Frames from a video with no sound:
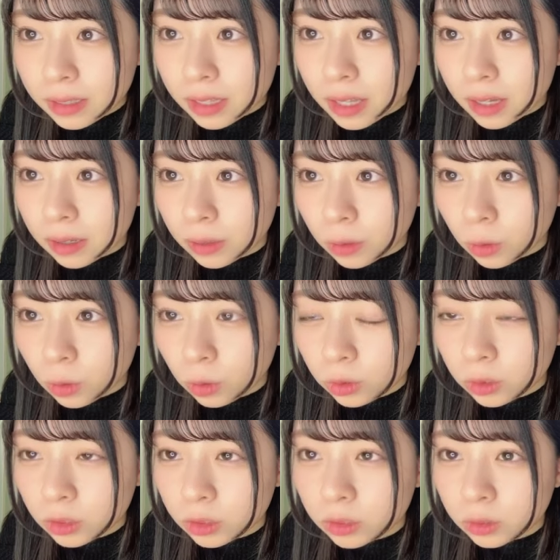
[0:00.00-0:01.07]
2.5っ
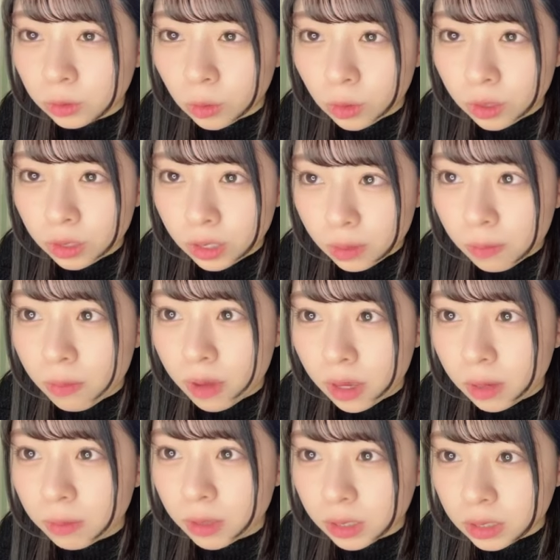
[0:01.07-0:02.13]
てすごいね
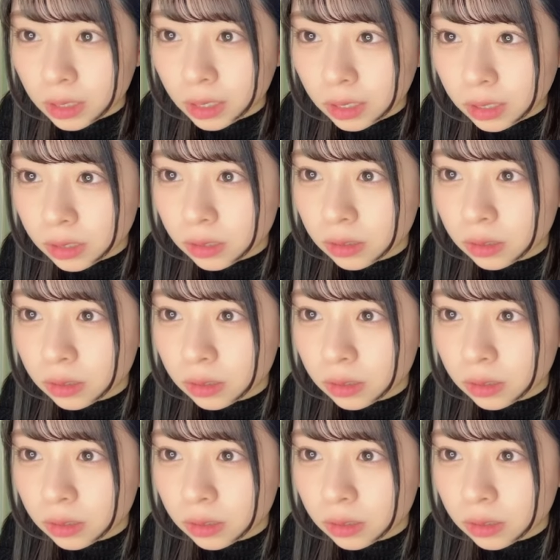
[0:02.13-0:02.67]
目めっちゃいい